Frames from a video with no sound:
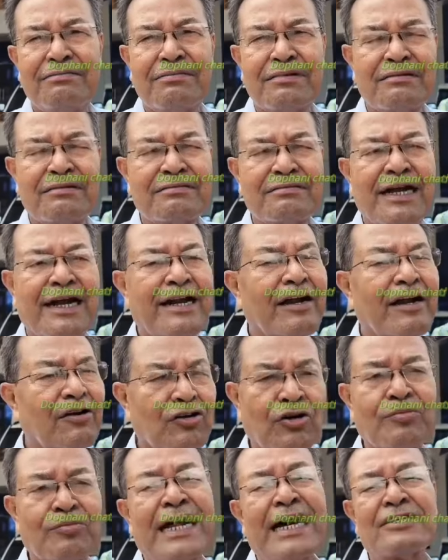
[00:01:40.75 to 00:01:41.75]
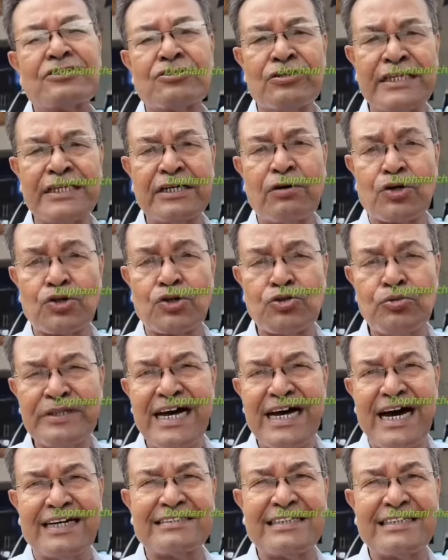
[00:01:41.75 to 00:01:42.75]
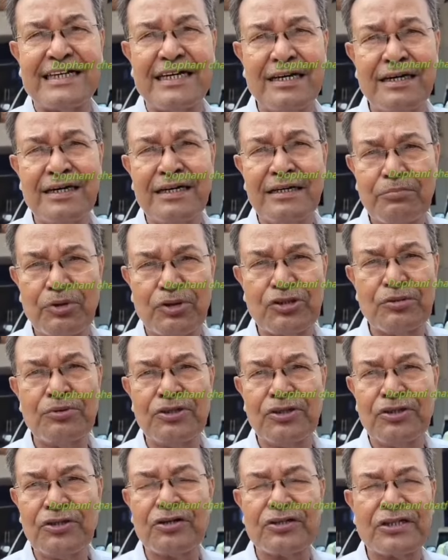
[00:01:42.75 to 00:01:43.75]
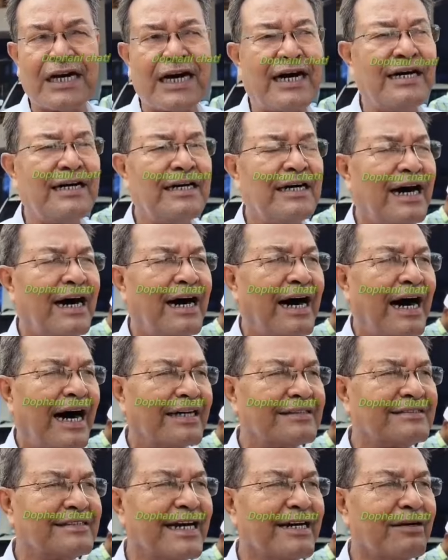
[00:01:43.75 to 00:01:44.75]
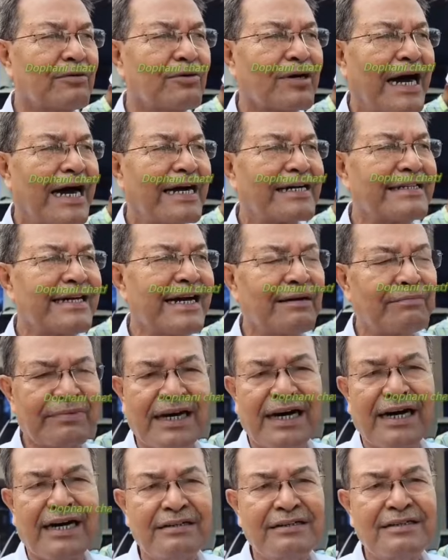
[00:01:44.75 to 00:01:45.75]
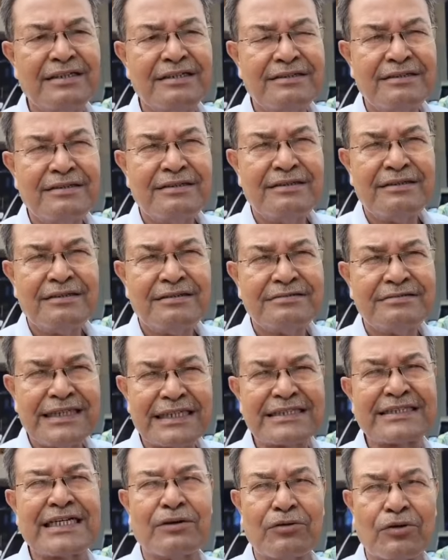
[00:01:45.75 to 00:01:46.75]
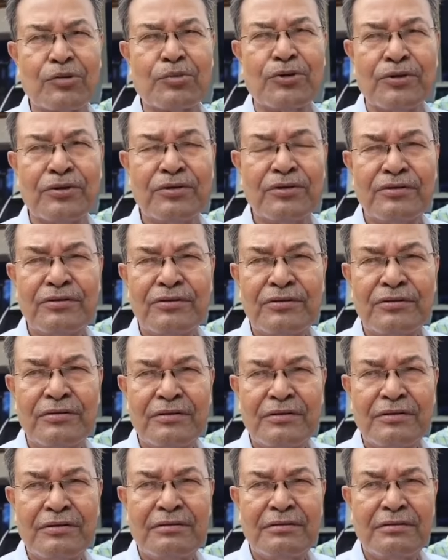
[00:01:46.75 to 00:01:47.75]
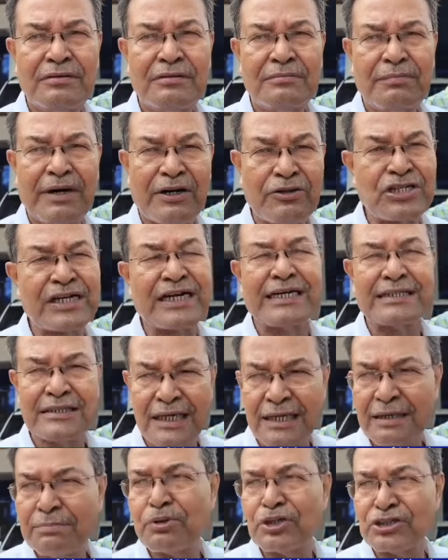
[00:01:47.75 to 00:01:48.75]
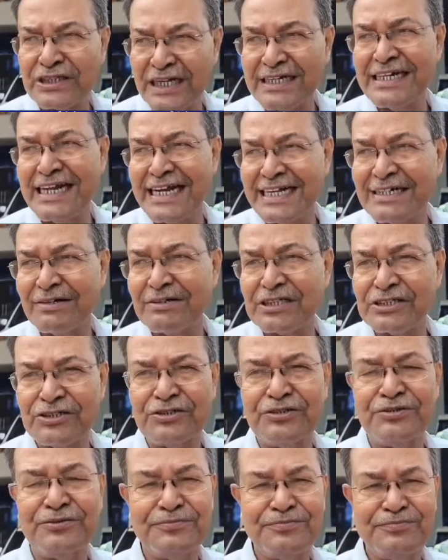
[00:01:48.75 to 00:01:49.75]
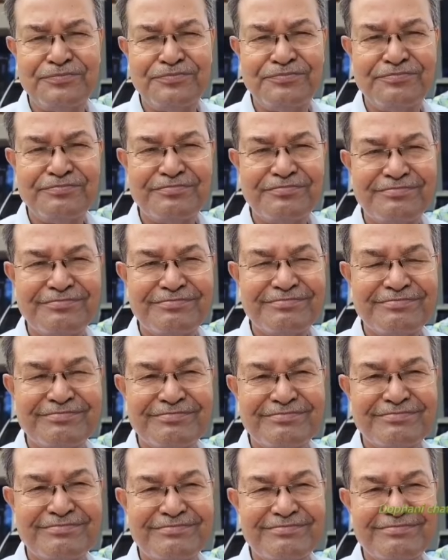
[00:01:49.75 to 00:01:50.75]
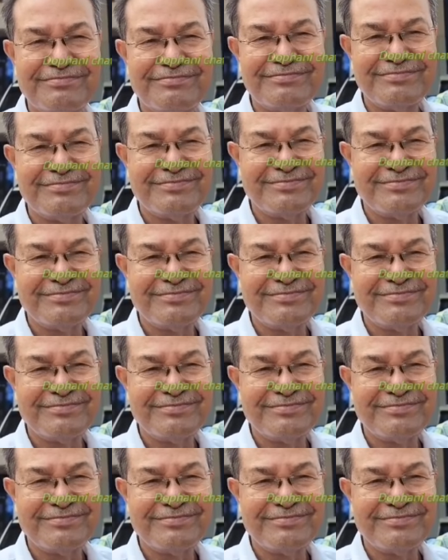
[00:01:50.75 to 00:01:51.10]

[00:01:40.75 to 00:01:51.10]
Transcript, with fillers: নানা রকম রাজনৈতিক অসুবিধা আছে প্রতিবন্ধকতা আছে এগুলো কাটিয়ে আমরা চেষ্টা করব মানুষের কাছে প্রচার নিয়ে যাওয়ার জন্য ওকে